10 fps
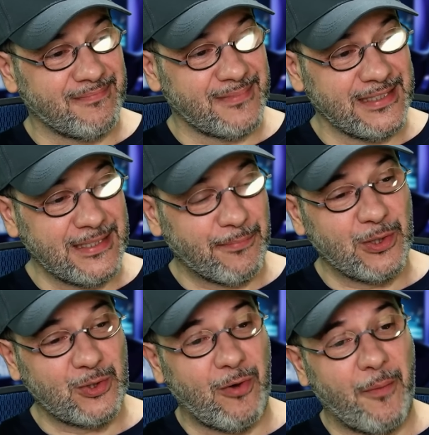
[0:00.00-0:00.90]
si ese
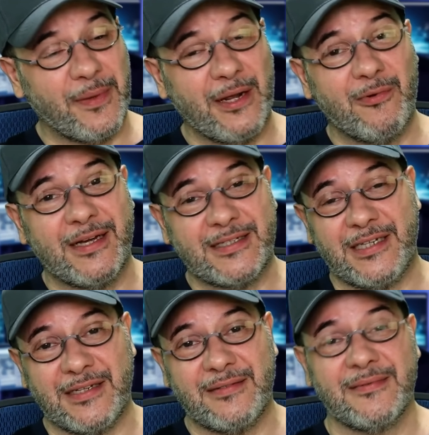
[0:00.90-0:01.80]
proyecto va a operar un
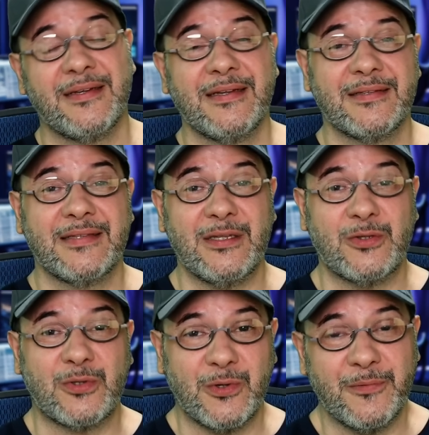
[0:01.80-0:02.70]
exchange
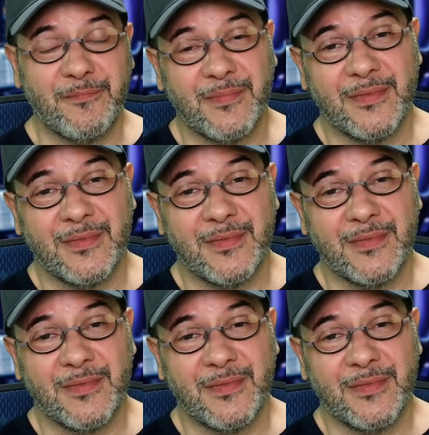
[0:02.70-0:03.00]
dentro